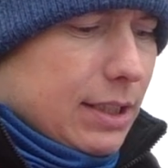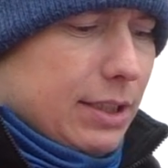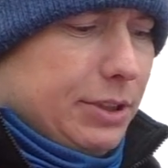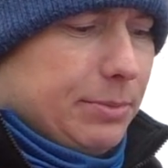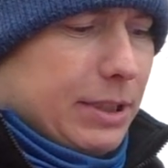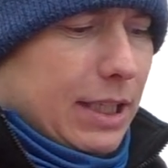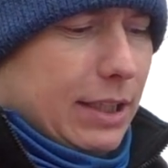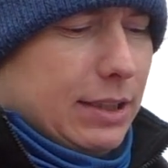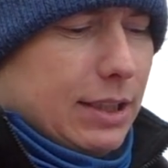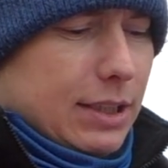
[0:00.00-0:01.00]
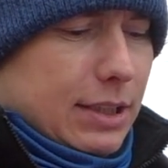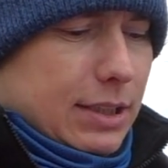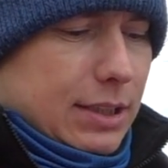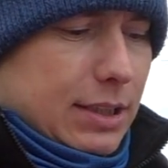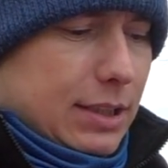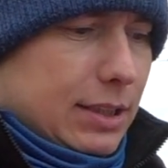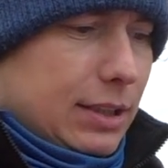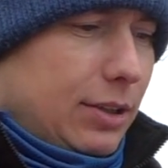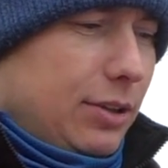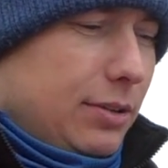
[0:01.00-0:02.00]
Lecimy dalej. E,
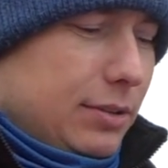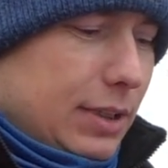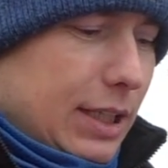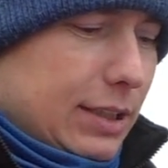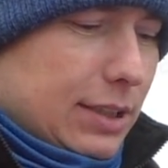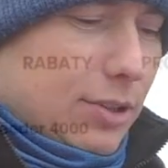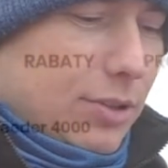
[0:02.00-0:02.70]
kolejny